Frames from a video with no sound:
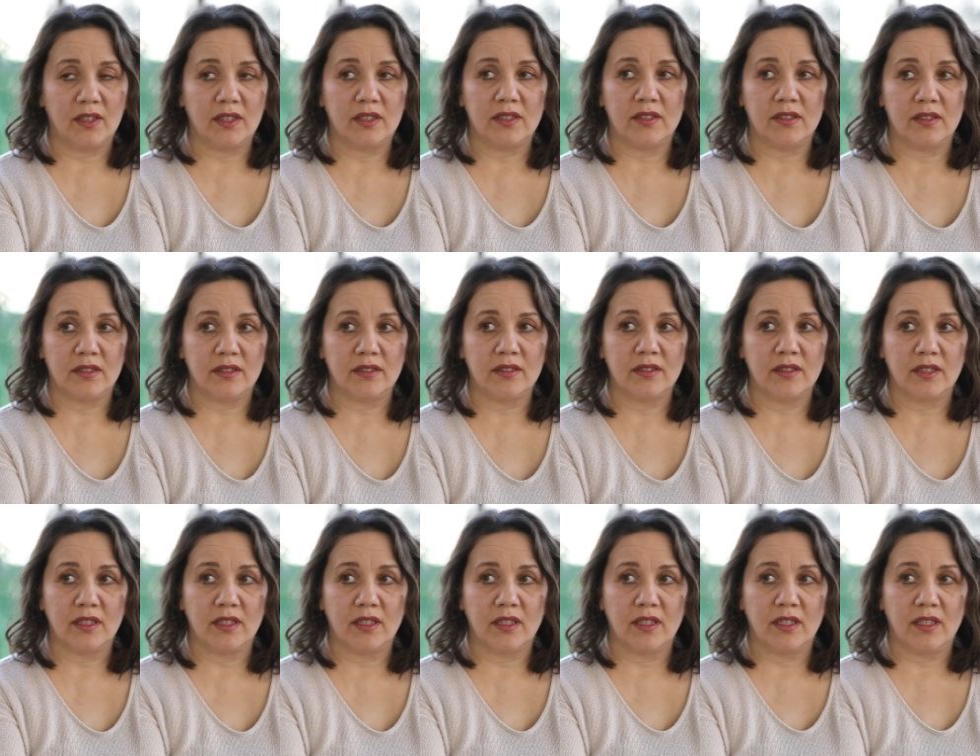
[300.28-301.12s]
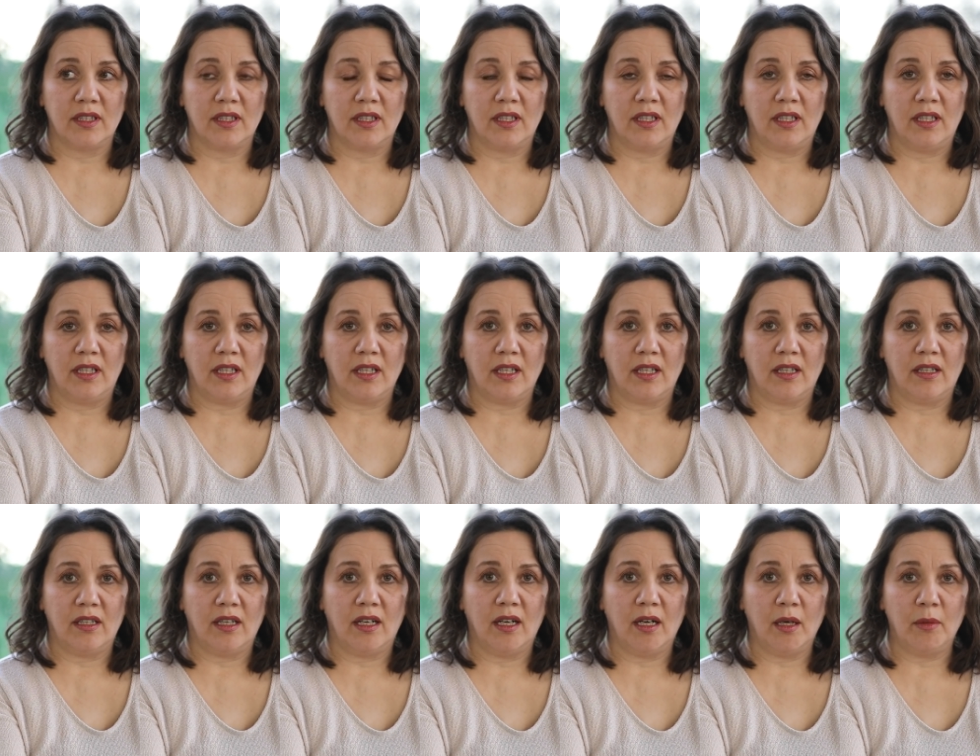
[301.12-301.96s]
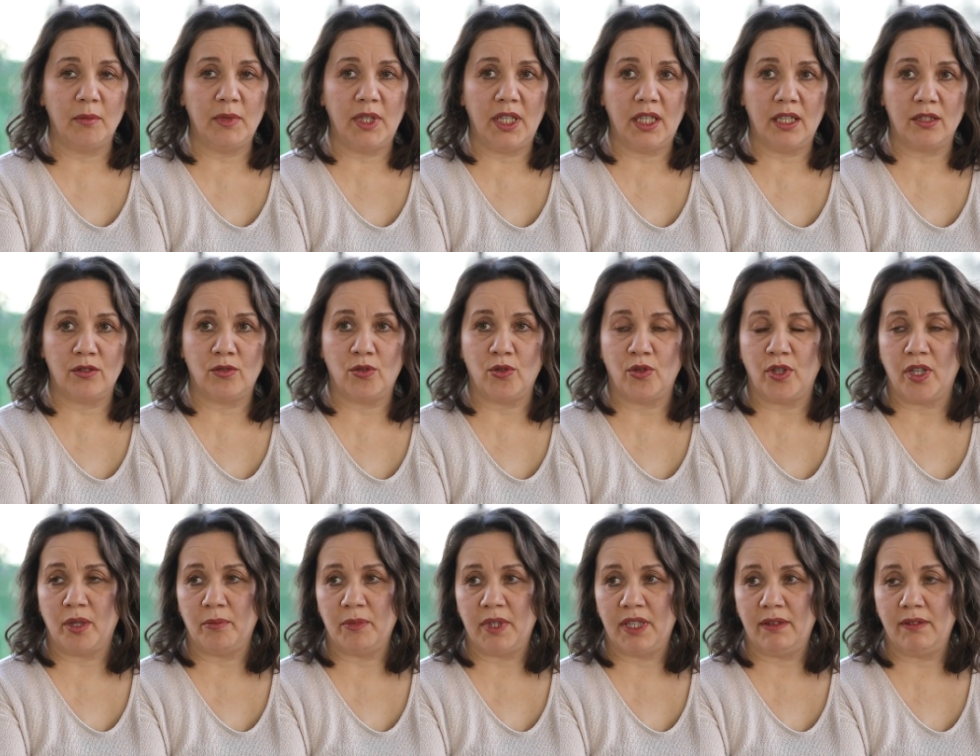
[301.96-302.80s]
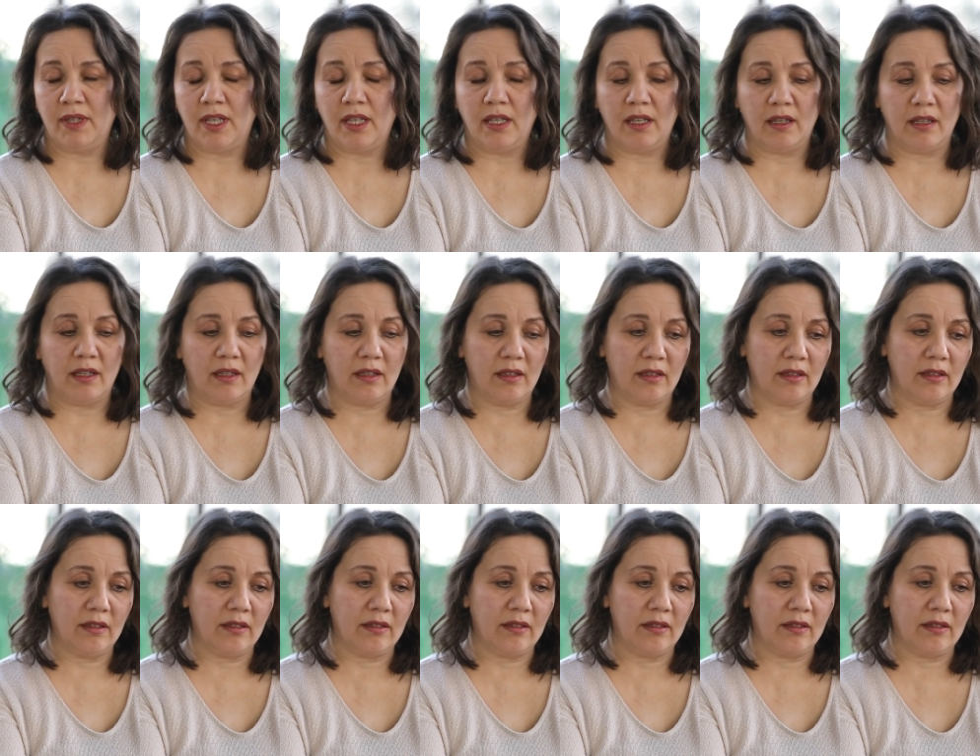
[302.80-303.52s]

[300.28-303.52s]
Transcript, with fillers: Evet. Yani hamilelik döneminde